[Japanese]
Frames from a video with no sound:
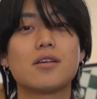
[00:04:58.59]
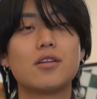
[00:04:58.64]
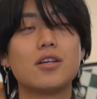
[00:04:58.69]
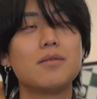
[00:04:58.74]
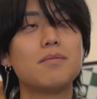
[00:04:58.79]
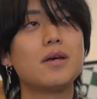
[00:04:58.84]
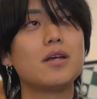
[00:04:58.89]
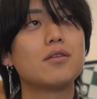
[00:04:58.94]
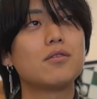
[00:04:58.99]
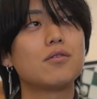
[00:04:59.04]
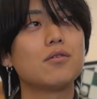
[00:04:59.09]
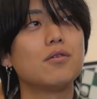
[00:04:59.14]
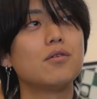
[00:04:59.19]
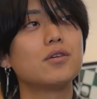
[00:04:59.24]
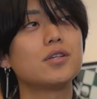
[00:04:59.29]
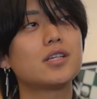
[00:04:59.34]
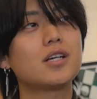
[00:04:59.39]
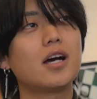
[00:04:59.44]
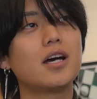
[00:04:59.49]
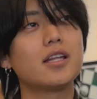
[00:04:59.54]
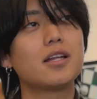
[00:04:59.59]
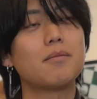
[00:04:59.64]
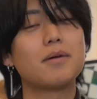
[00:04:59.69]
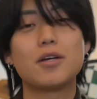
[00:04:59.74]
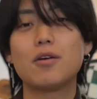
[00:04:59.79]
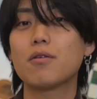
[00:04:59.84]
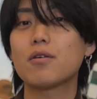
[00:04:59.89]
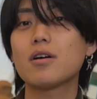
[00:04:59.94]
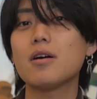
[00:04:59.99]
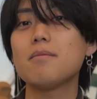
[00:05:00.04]
イベントを控えた、まあ、
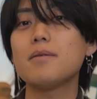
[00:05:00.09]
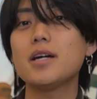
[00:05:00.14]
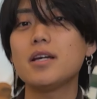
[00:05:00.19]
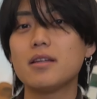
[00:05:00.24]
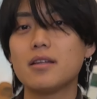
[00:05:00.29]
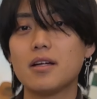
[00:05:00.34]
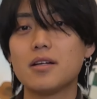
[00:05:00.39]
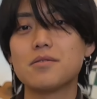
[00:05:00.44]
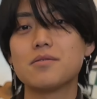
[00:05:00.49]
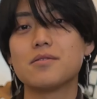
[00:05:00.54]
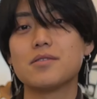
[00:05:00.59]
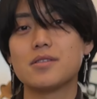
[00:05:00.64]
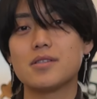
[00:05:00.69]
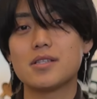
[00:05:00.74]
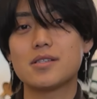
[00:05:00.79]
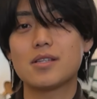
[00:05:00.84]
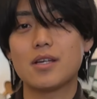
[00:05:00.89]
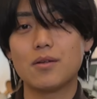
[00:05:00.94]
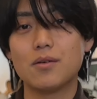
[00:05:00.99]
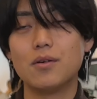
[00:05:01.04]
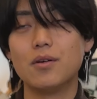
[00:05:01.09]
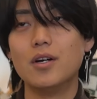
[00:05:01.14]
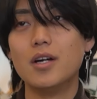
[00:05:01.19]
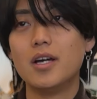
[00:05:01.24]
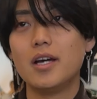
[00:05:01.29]
よっかまえになるんですけど、